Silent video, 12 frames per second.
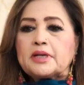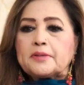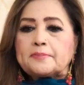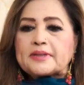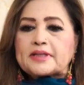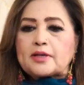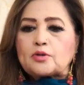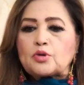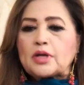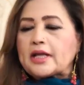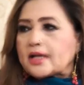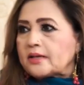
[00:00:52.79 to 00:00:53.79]
मैंने पत्थर
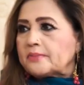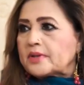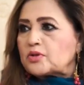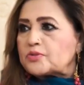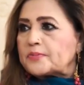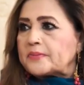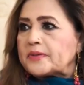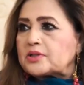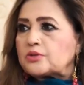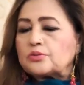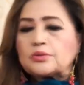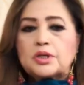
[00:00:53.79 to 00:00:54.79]
उठाया कि मैं उस पर
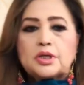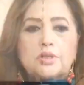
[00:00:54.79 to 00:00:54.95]
बैठूँ